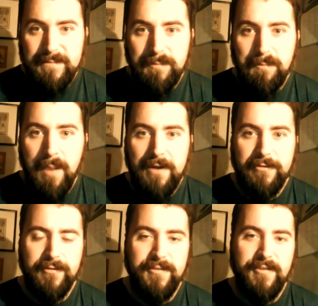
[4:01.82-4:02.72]

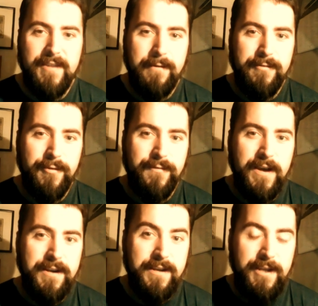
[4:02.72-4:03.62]
bardzo
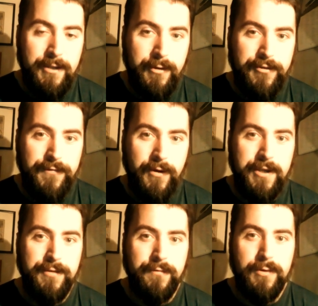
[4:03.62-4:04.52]
zdystansowany i do
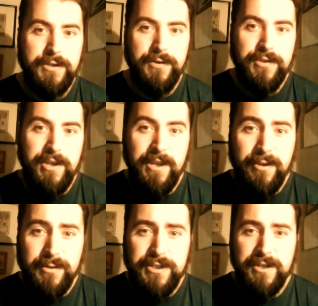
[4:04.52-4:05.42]
swojej twórczości, i
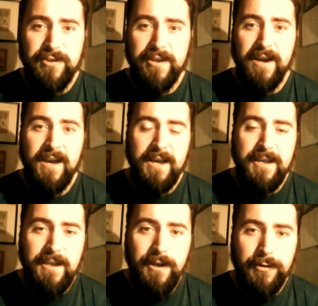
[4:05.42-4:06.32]
do życia,
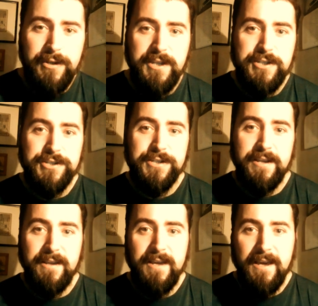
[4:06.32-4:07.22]

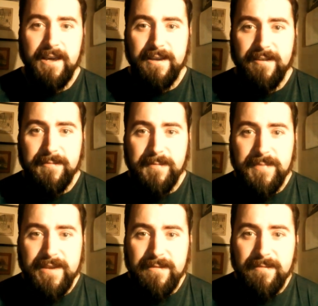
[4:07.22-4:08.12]
ironiczny, y,
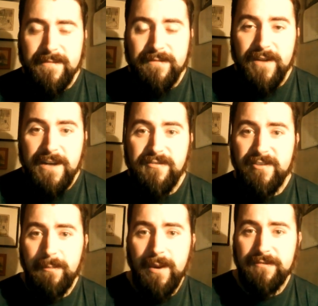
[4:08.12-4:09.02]
wręcz
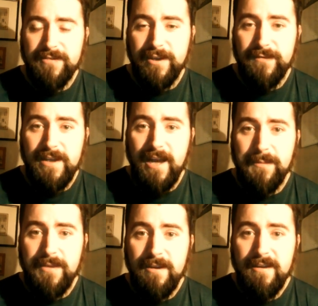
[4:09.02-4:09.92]
zabawny
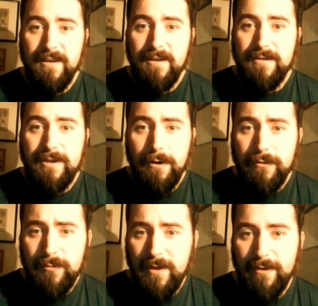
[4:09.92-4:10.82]
chwilami, nie
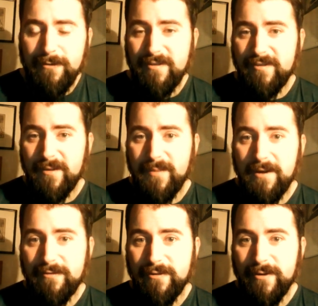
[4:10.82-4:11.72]
rozumiejący za
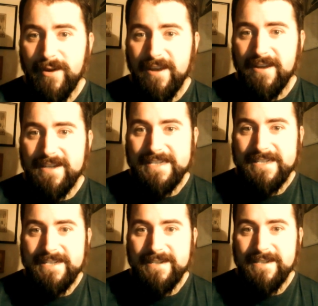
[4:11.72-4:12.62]
bardzo y,
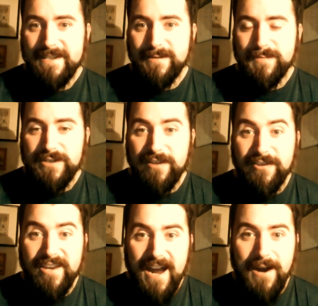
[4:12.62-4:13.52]

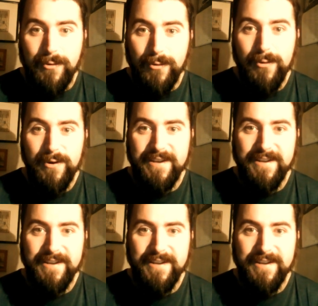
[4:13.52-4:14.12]
przestrachu,